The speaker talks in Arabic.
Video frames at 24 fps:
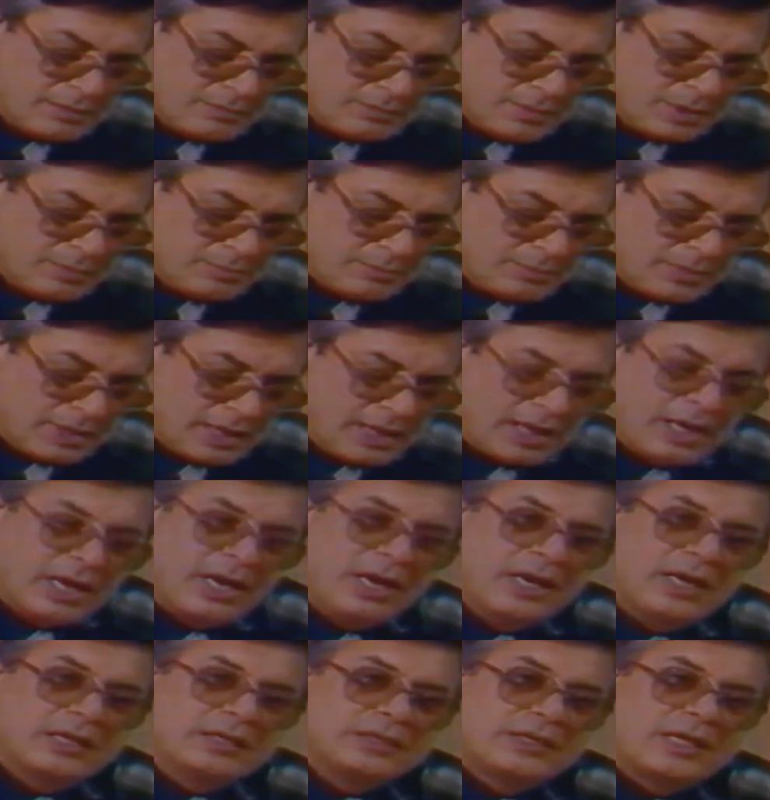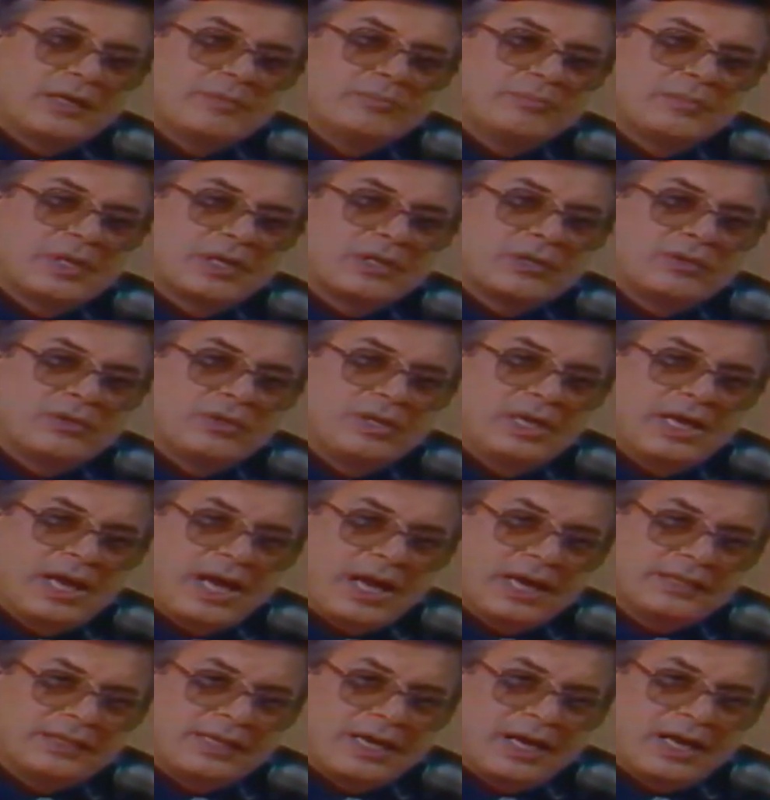مما دمره
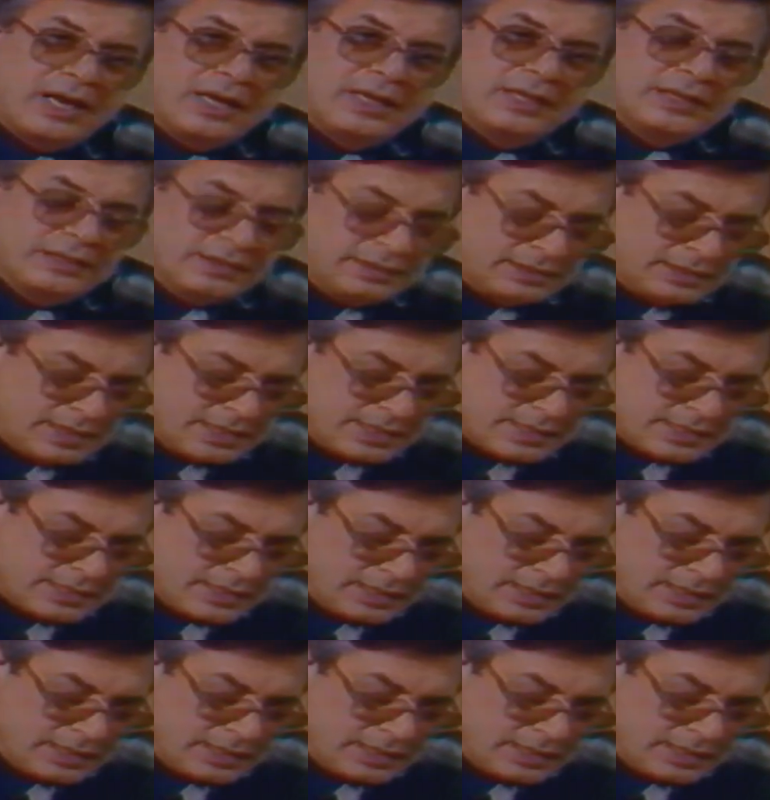الأعداء 90%